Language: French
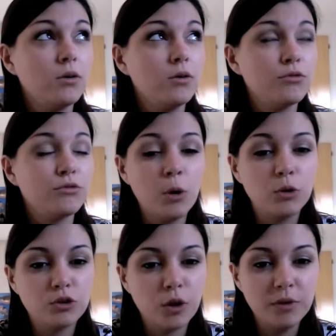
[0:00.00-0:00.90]
fin
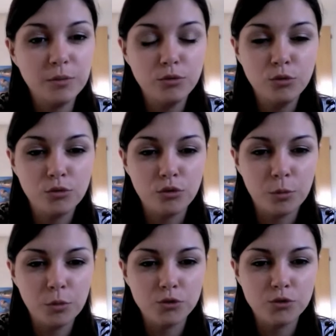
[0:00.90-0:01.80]
octobre, début
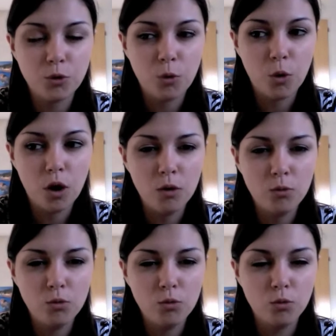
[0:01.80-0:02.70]
novembre, je crois,
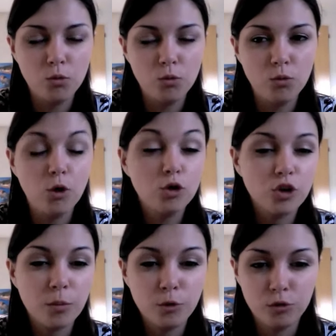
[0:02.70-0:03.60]
ou
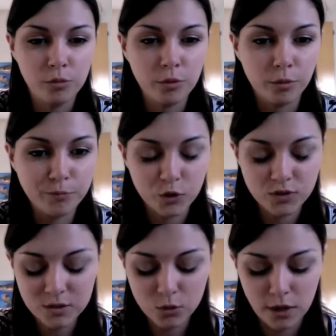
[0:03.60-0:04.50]
octobre-novembre, dans
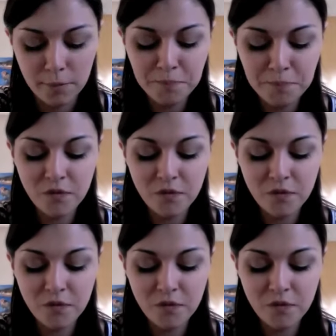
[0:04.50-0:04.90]
ces eaux-là.